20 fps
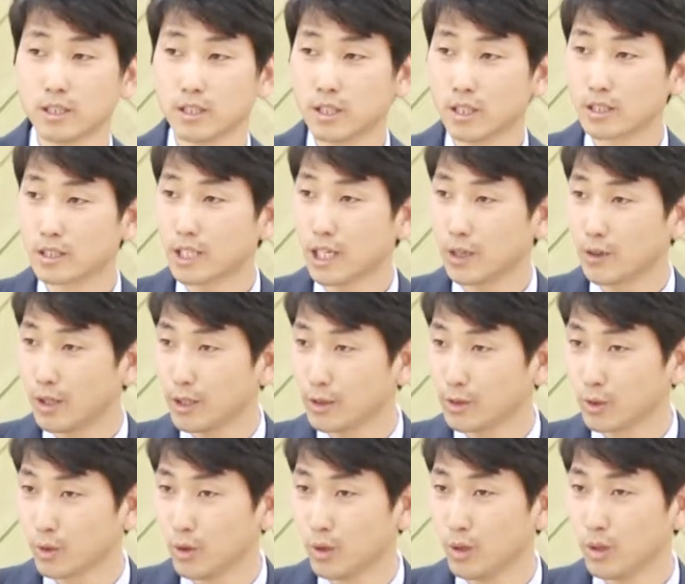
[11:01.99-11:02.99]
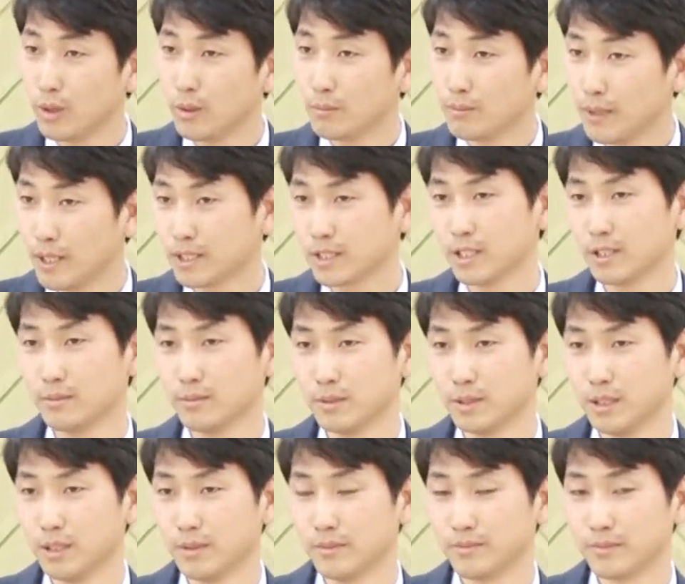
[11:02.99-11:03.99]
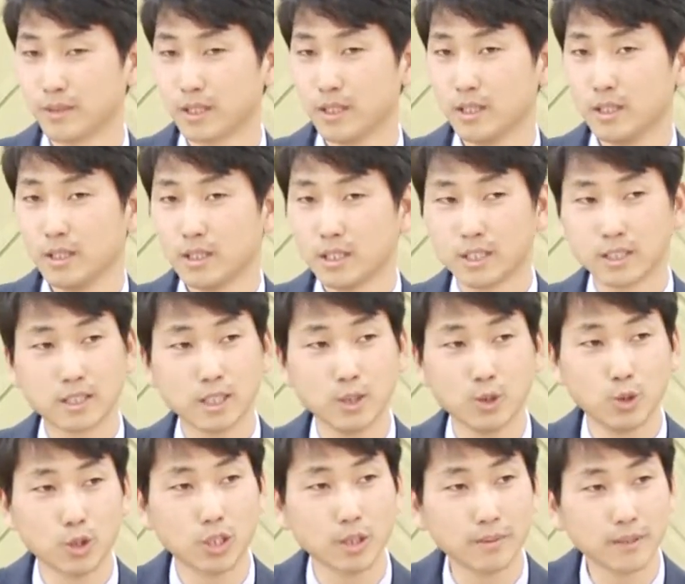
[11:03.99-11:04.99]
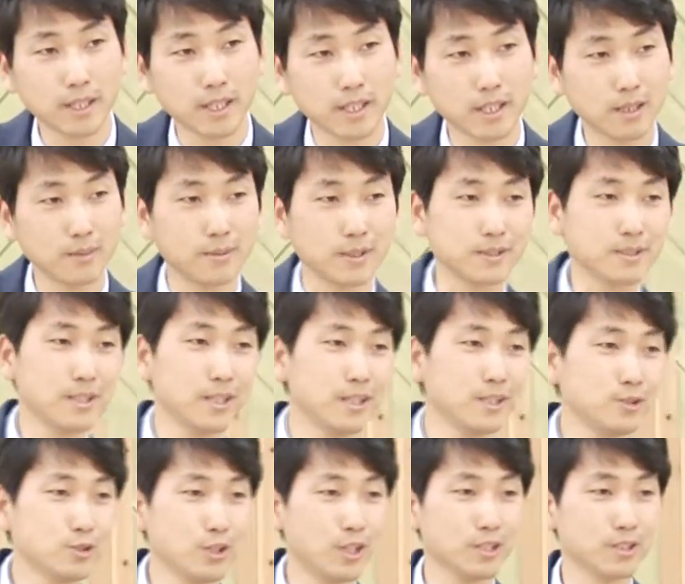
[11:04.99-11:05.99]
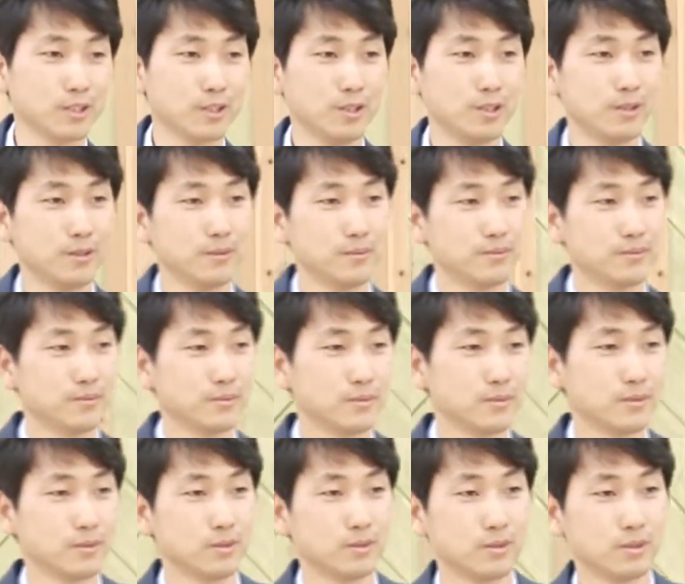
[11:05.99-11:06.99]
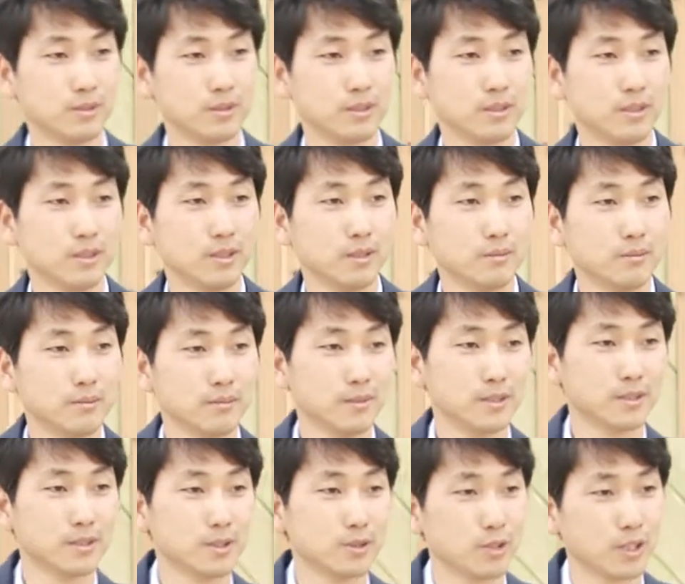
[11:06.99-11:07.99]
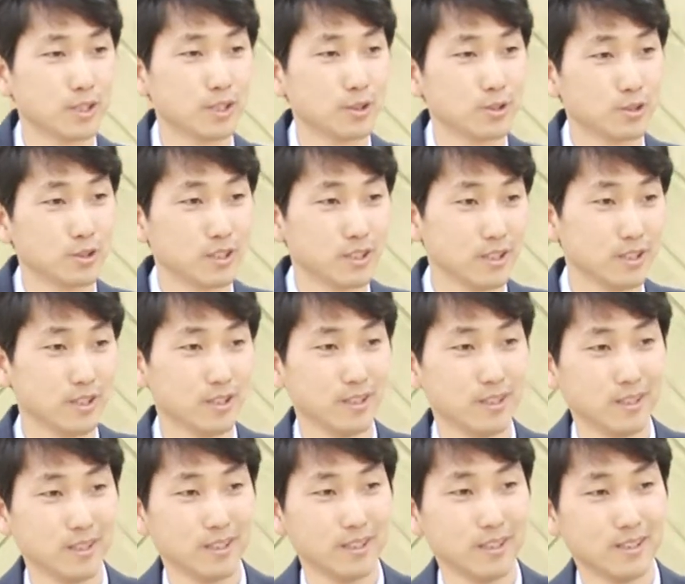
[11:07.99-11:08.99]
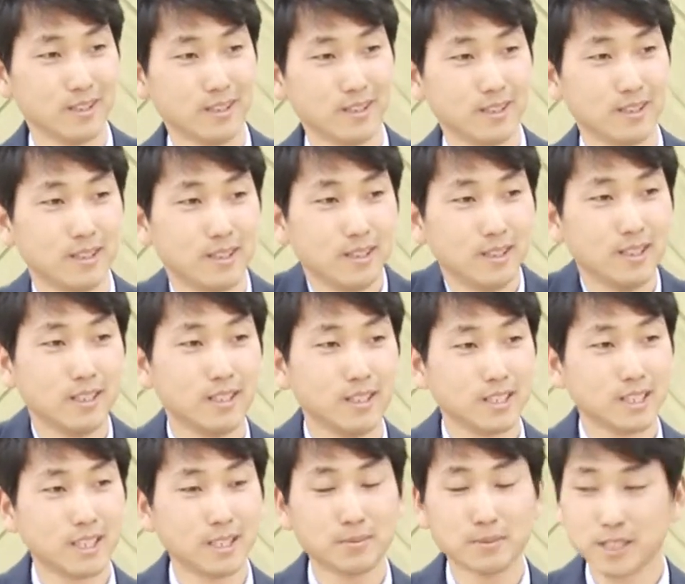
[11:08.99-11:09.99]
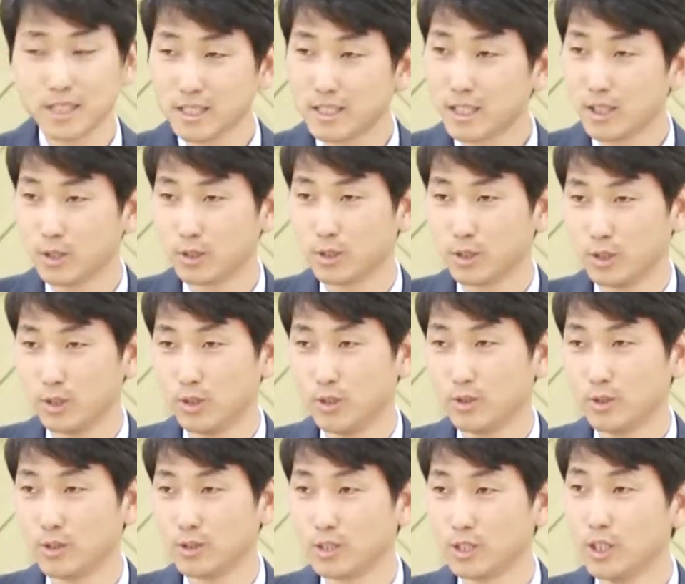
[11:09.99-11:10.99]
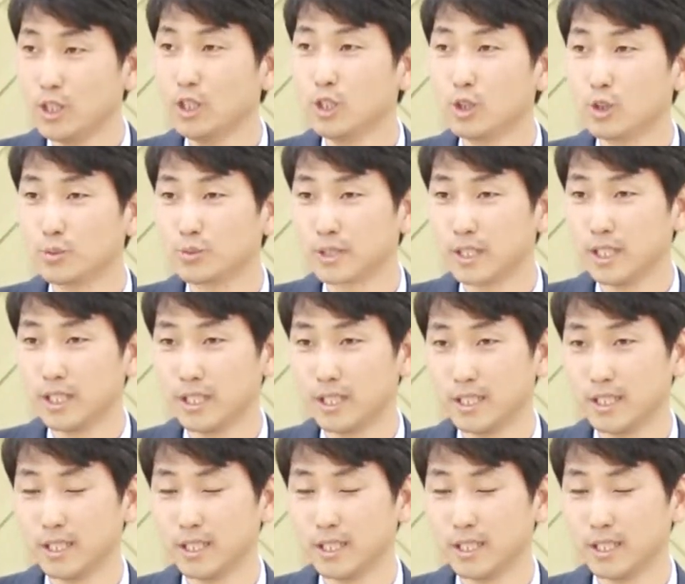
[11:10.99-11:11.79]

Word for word: 그런 상황으로 빠지게 됩니다. 그때 요셉의 나이가 몇 세인 줄 아세요? 몇 세인 줄 아세요, 현재 씨? 17세였어요. 17살.